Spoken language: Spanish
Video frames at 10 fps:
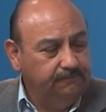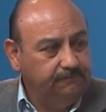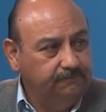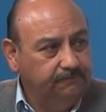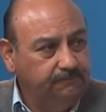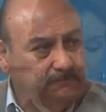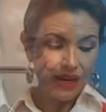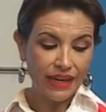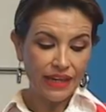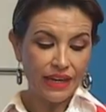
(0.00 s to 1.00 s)
Ahora,
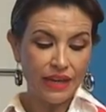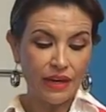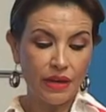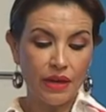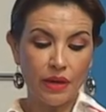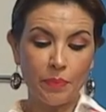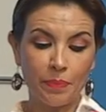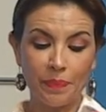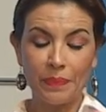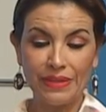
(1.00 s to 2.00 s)
eh,
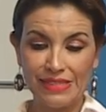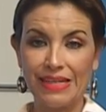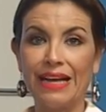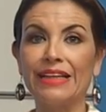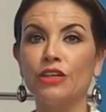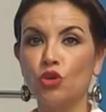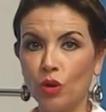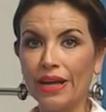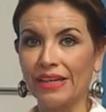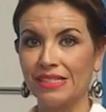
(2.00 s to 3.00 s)
si alguien no
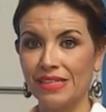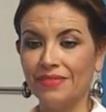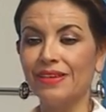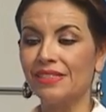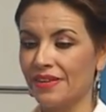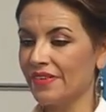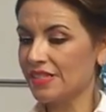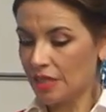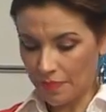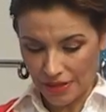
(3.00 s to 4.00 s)
la recibe, se
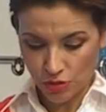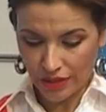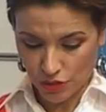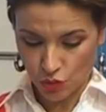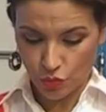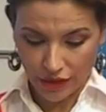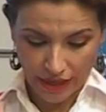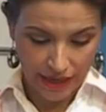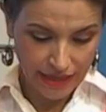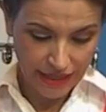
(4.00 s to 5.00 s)
vence el plazo, que asumo
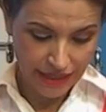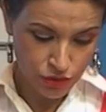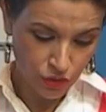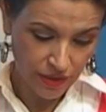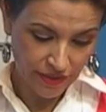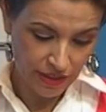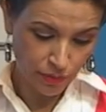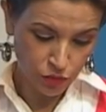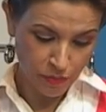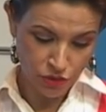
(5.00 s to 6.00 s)
que en el caso de,
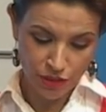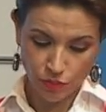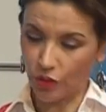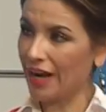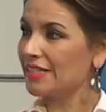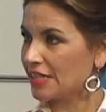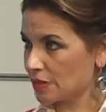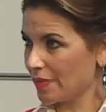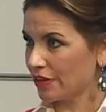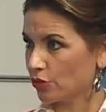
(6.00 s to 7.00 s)
dijimos, personas morales es
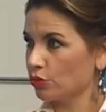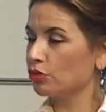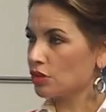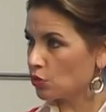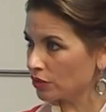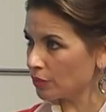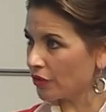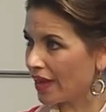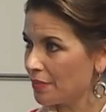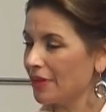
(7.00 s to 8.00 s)
mayo, ¿no? Entonces, el último
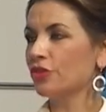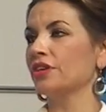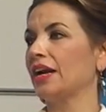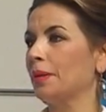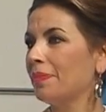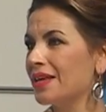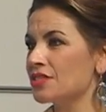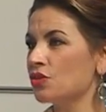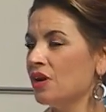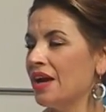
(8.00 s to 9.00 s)
día del mayo llega el
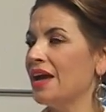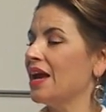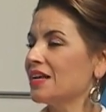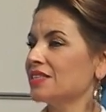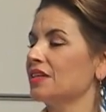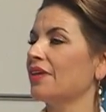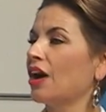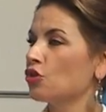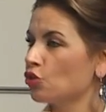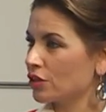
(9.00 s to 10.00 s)
plazo, ese
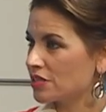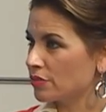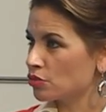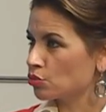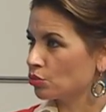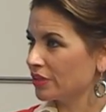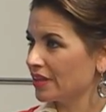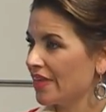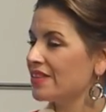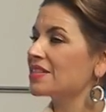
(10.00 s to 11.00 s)
trabajador no recibió sus
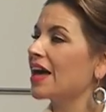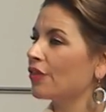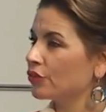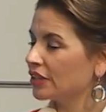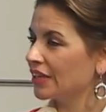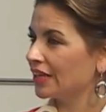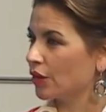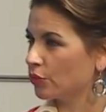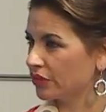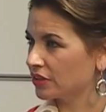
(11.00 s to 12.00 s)
utilidades, ¿a dónde tiene que
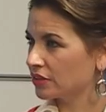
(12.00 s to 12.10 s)
acudir?